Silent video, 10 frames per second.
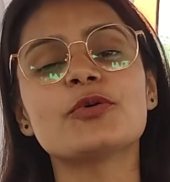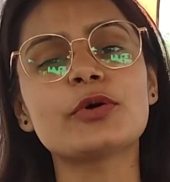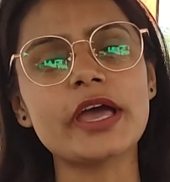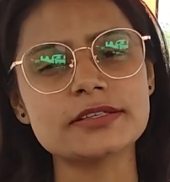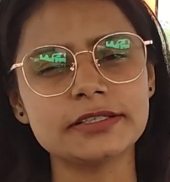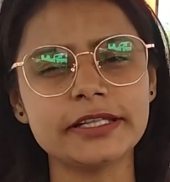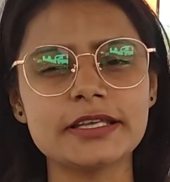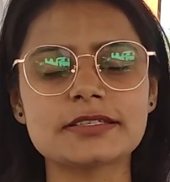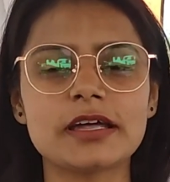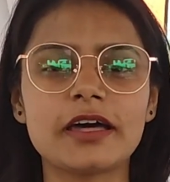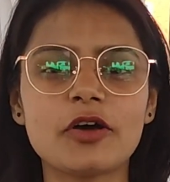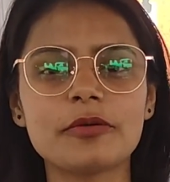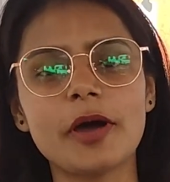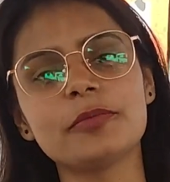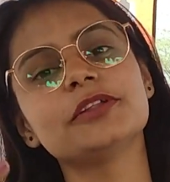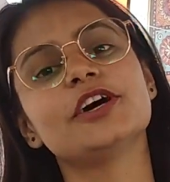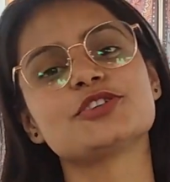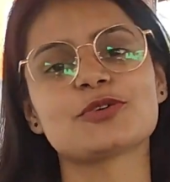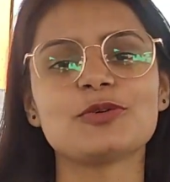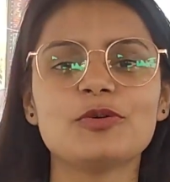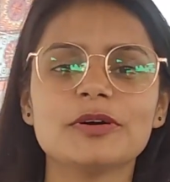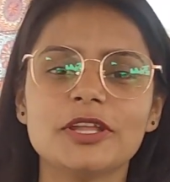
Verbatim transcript: को कैसा टेस्ट आ रहा है और मैं अपने दर्शकों को